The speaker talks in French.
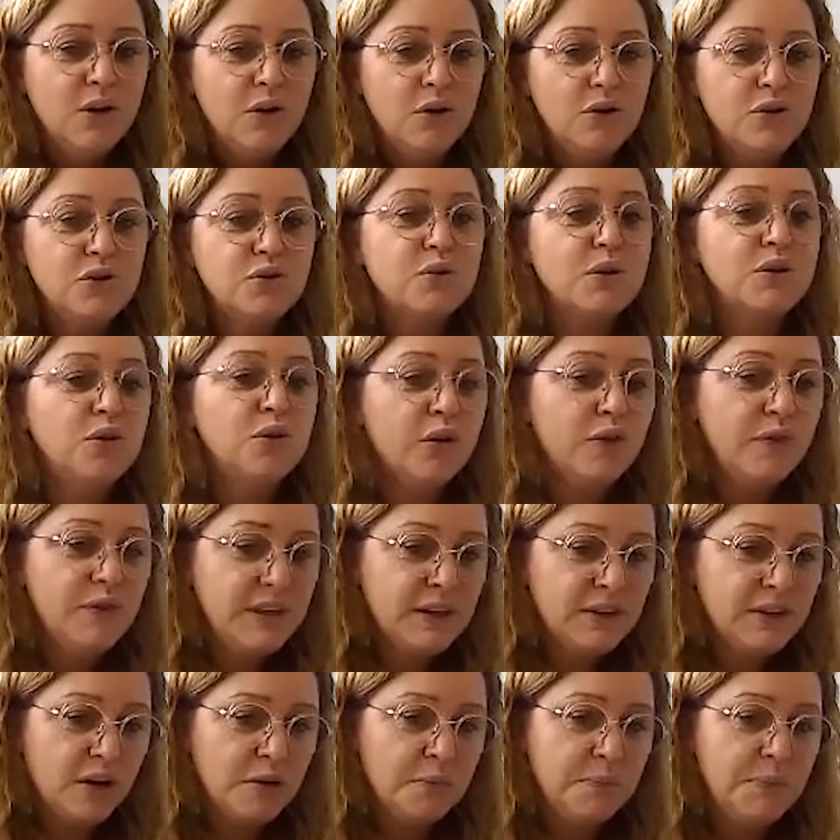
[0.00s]
soit de
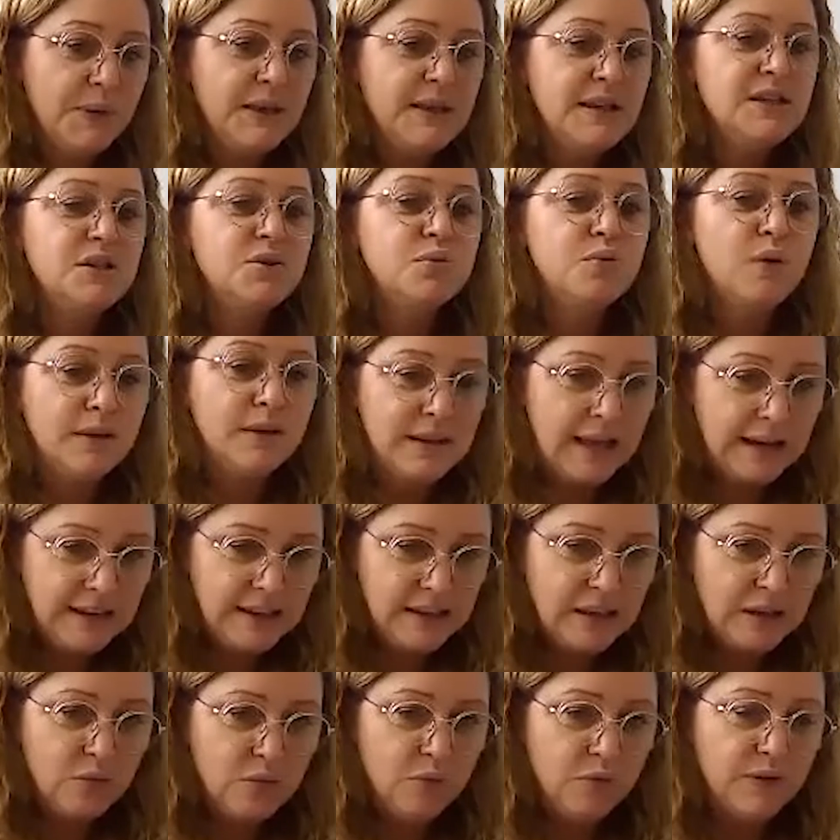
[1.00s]
revenir dans le pays, soit d'aller
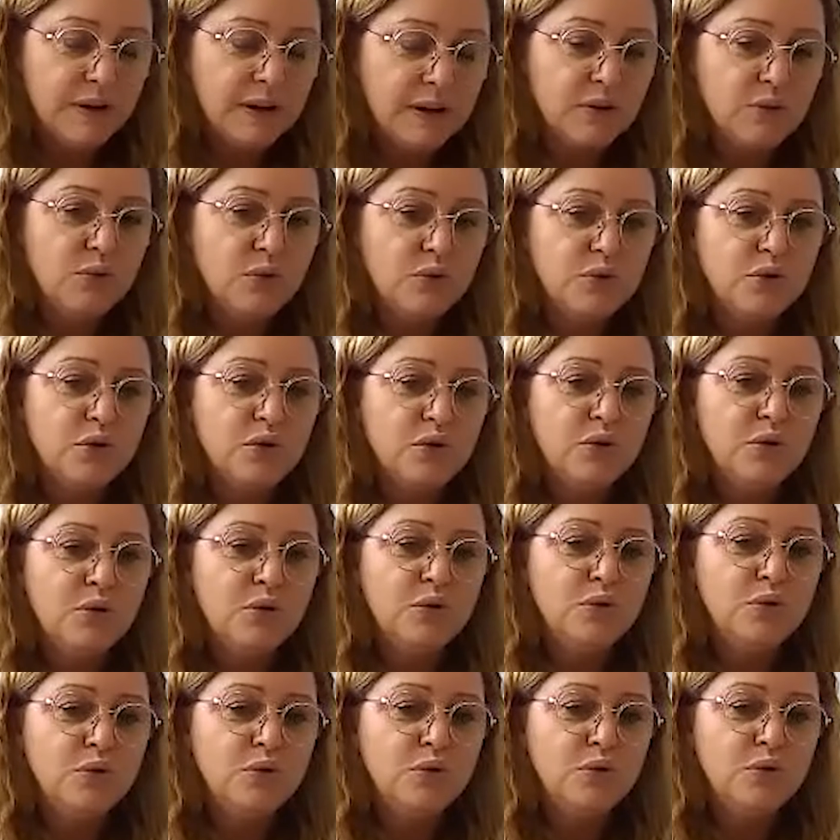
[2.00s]
découvrir
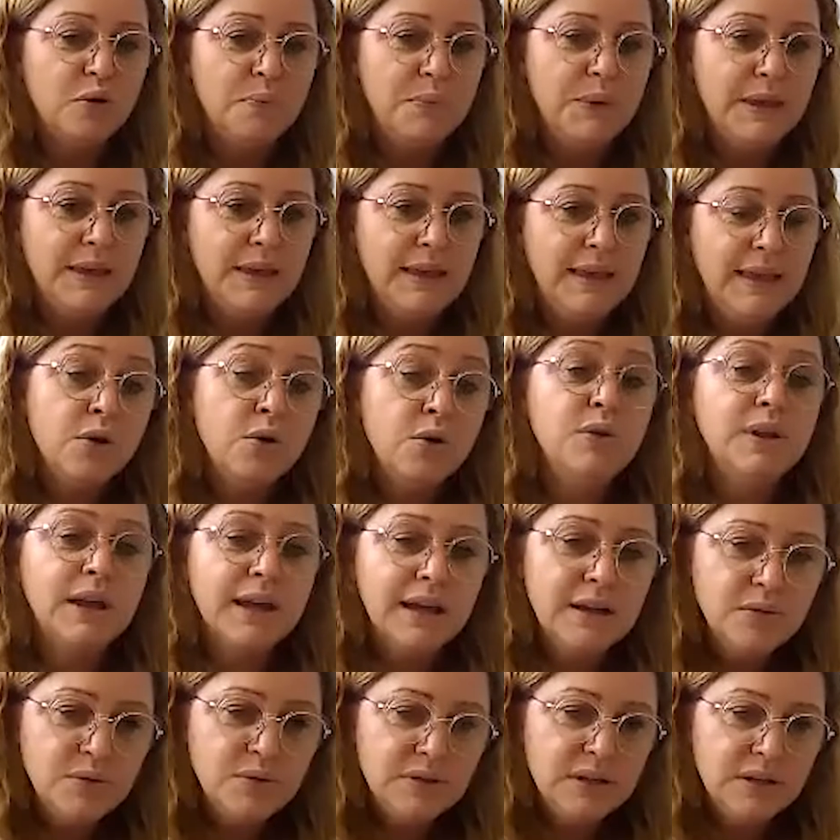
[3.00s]
d'autres pays. Une
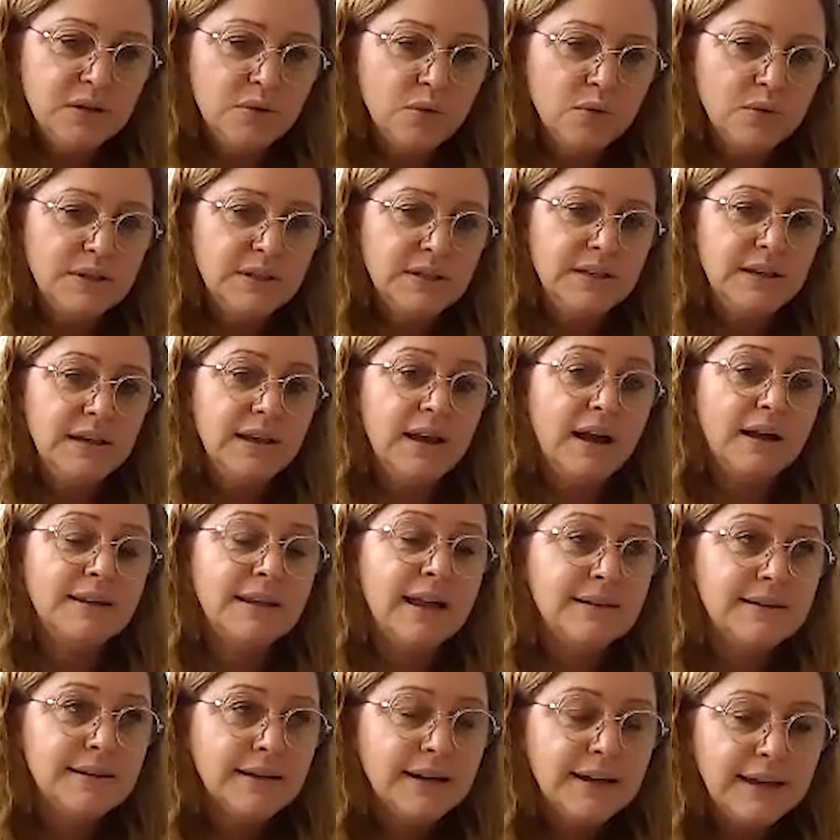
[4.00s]
réussite aussi, un
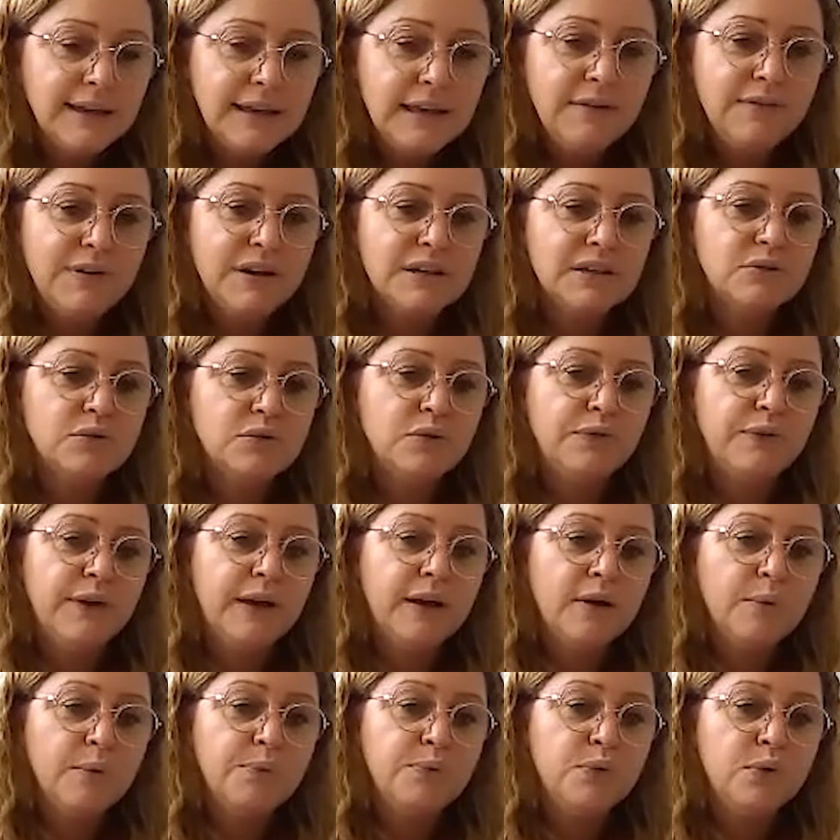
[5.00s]
attrait qui va se
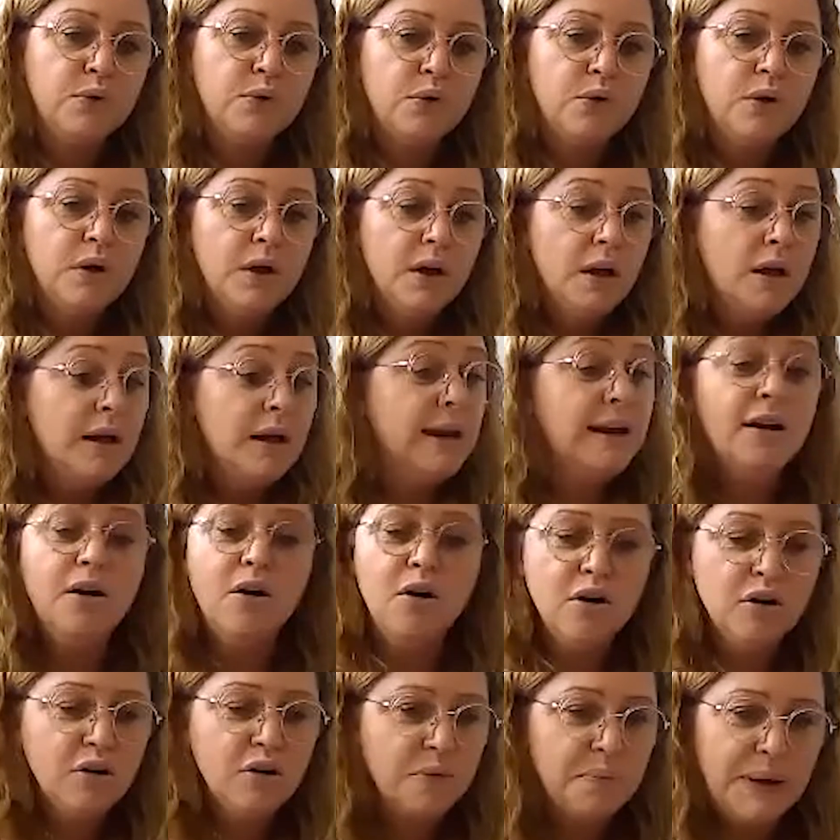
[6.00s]
faire pour les
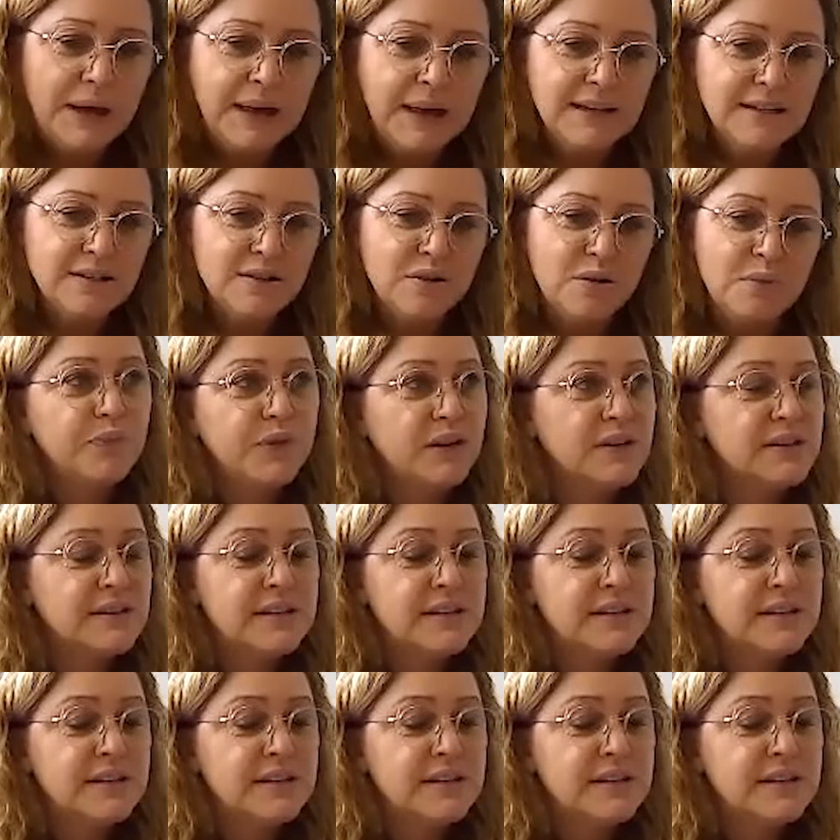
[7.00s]
langues, par exemple.